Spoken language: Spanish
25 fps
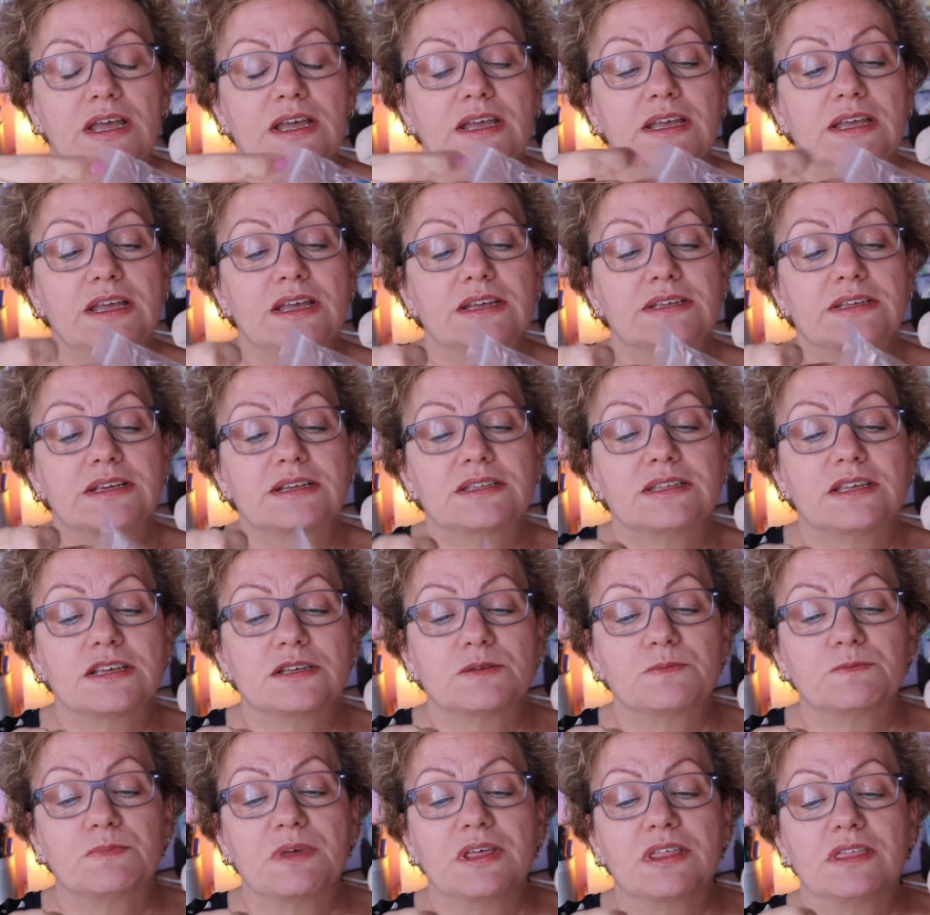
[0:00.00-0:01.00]
y es esta
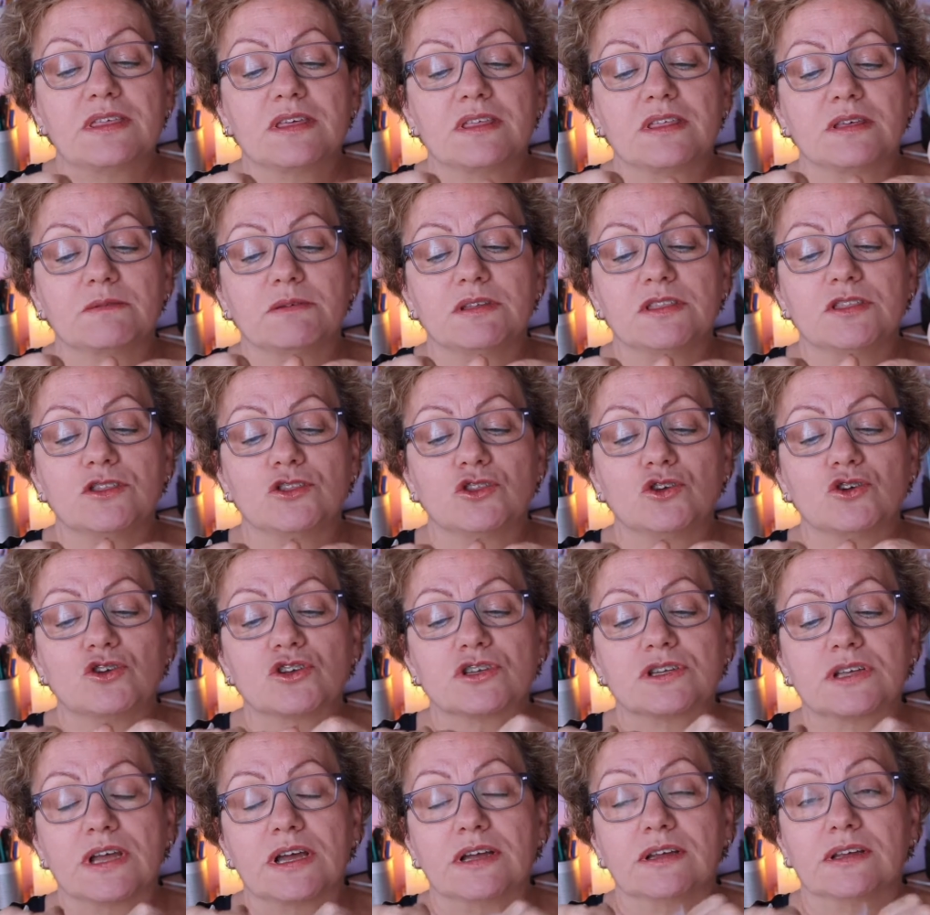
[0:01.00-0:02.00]
especie de
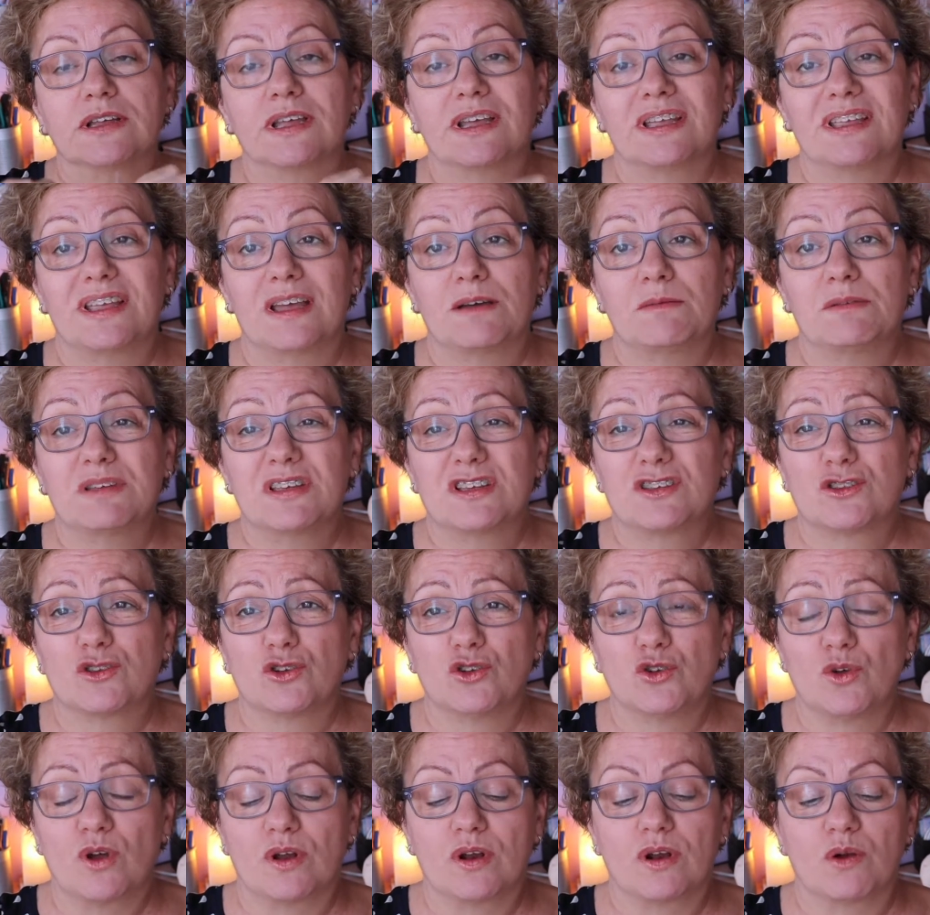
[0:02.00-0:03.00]
ventosa que ya he visto
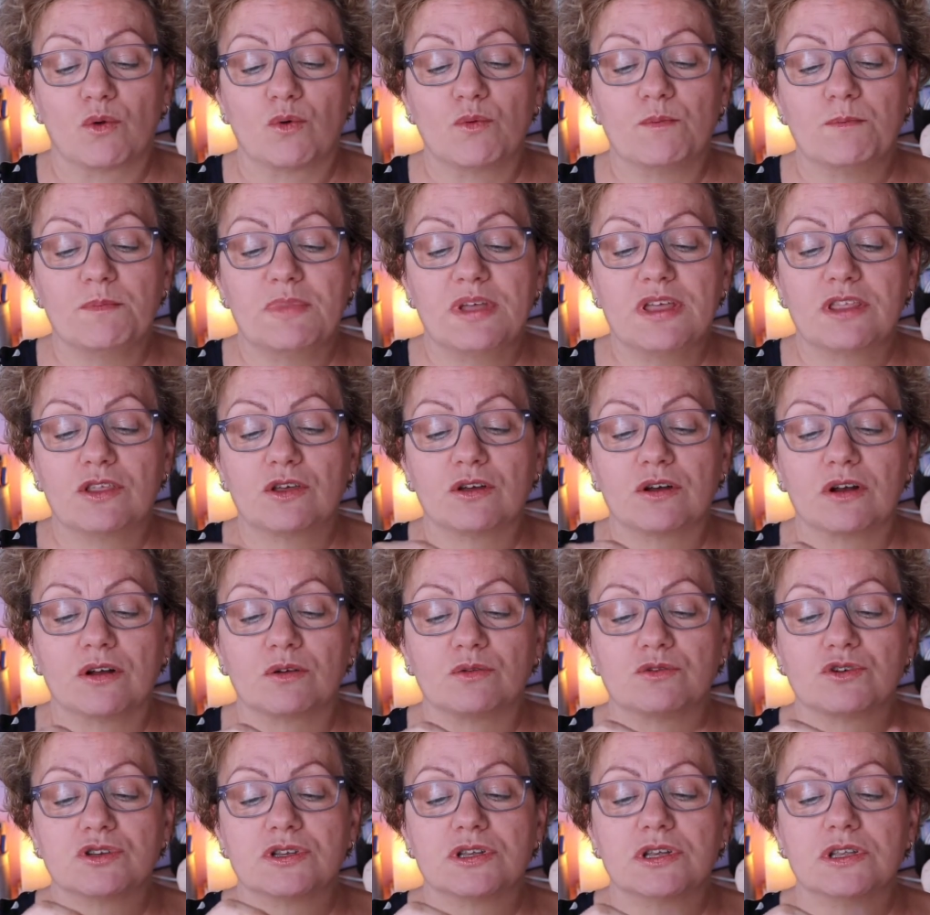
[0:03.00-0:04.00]
yo un vídeo en
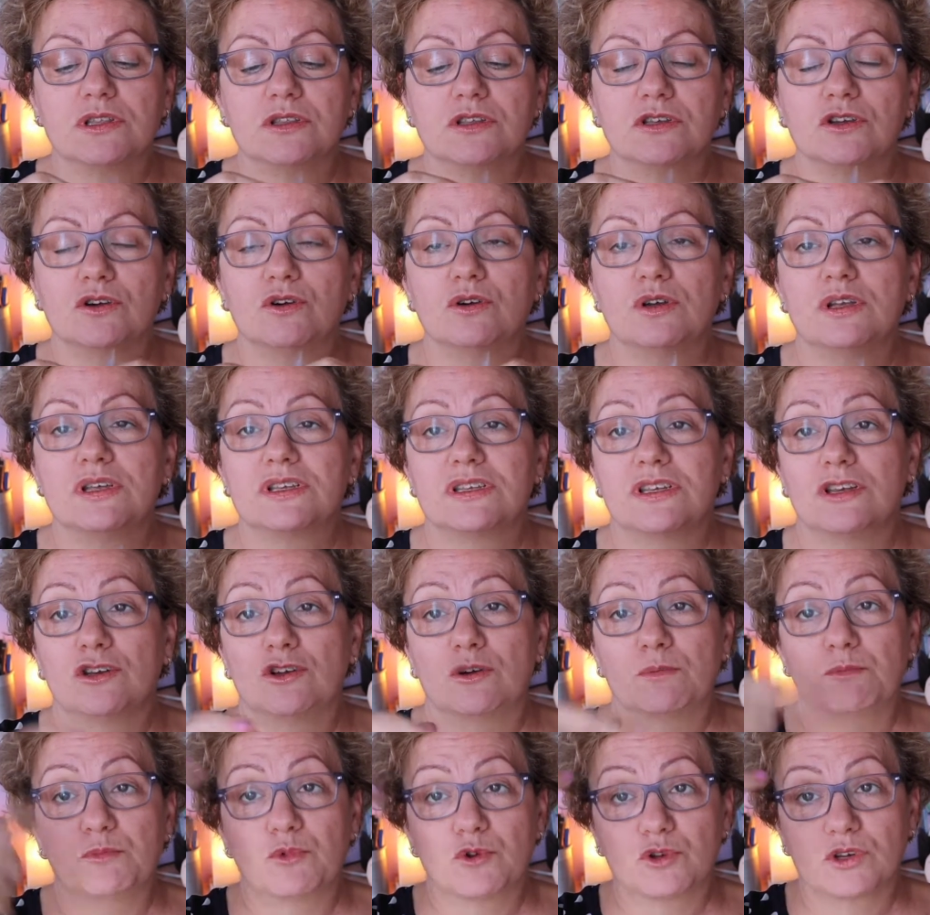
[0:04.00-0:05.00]
algún sitio y si
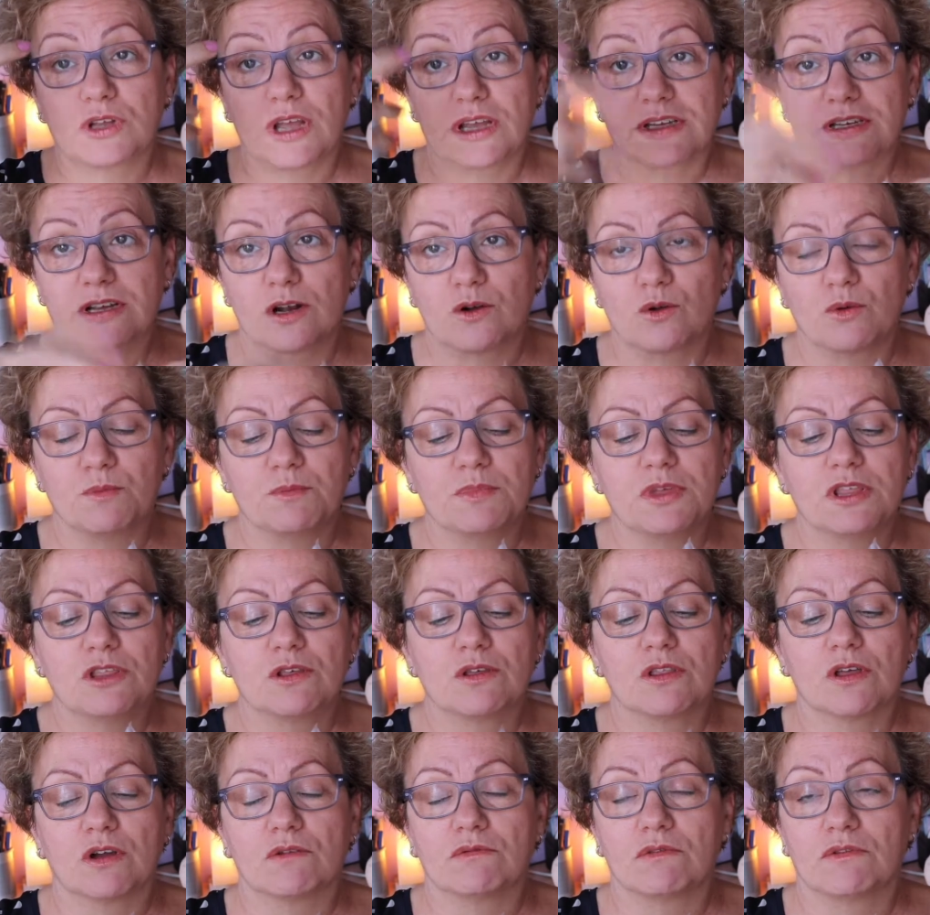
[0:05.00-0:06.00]
no buscáis algún
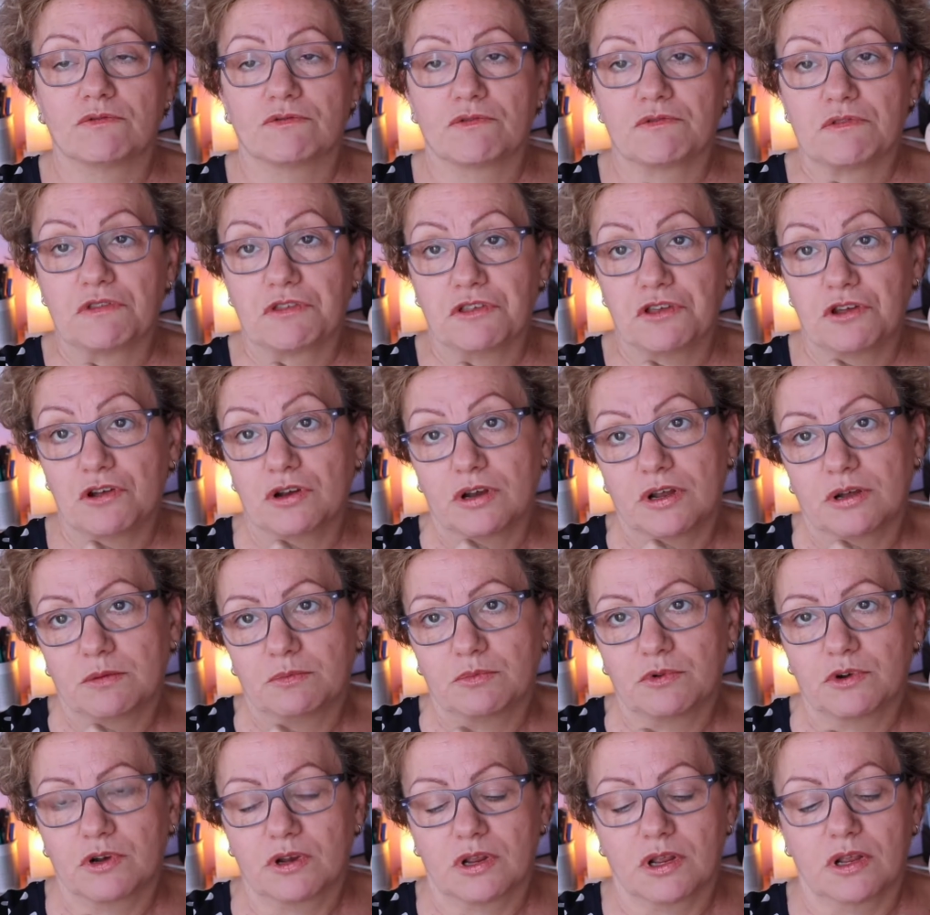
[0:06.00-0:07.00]
vídeo de cómo funciona,
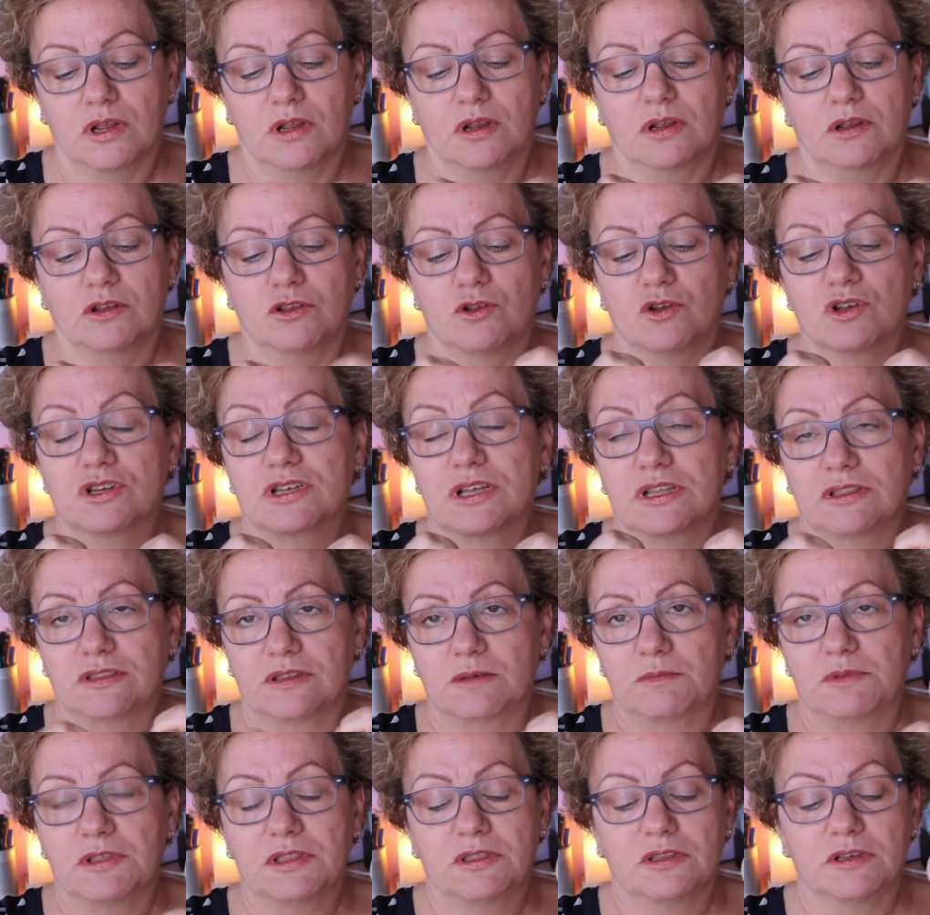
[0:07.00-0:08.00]
porque yo
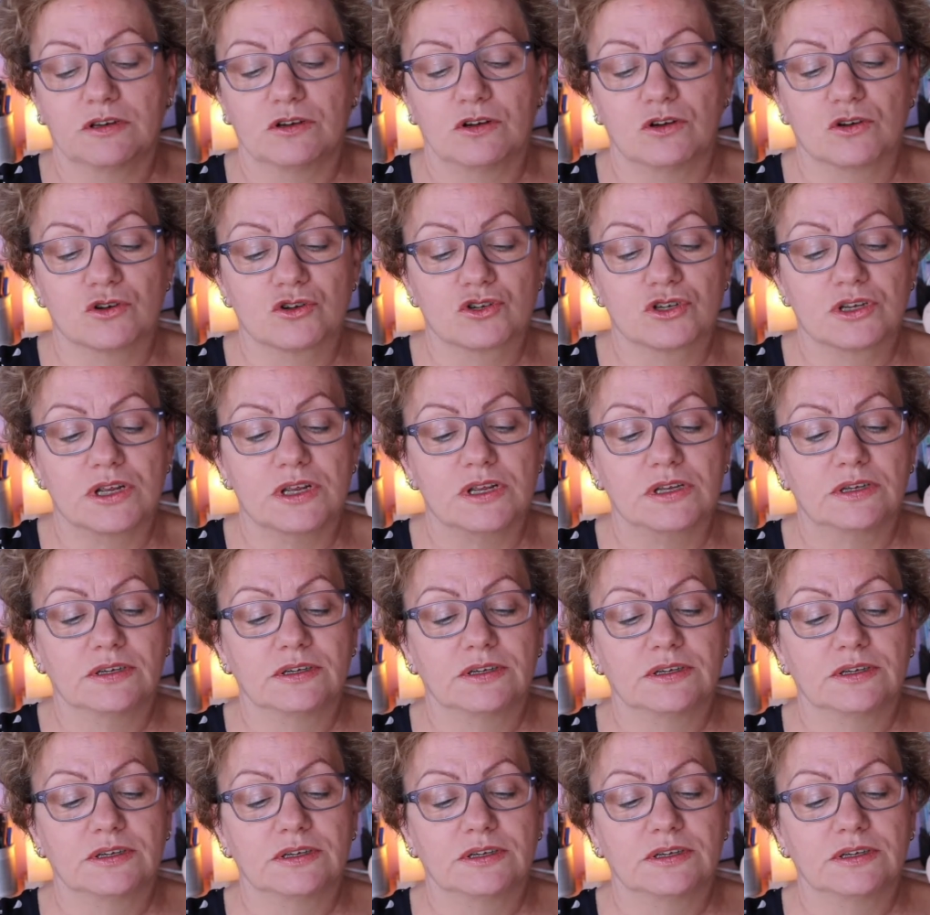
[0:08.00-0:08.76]
exactamente no lo sé,